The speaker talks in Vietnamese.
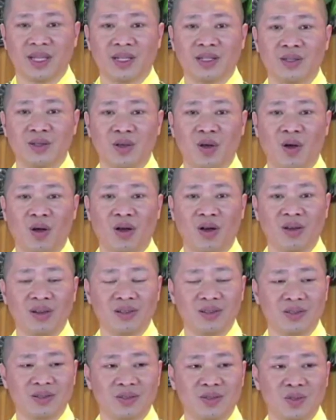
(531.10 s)
xách
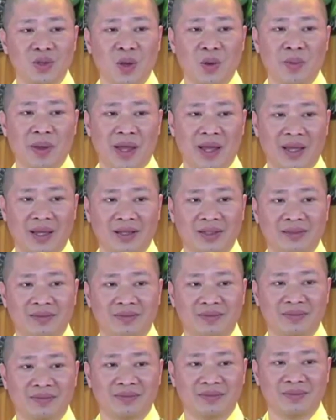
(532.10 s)
giỏ cho mẹ
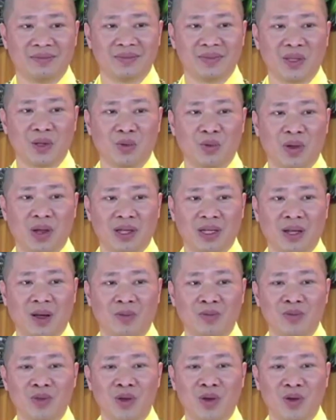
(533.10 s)
từ ngoài
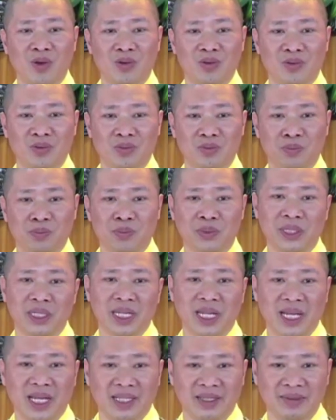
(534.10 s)
cổng vô
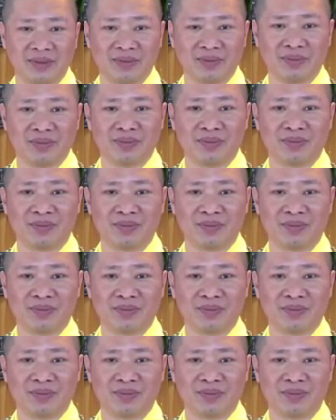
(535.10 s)
10.000,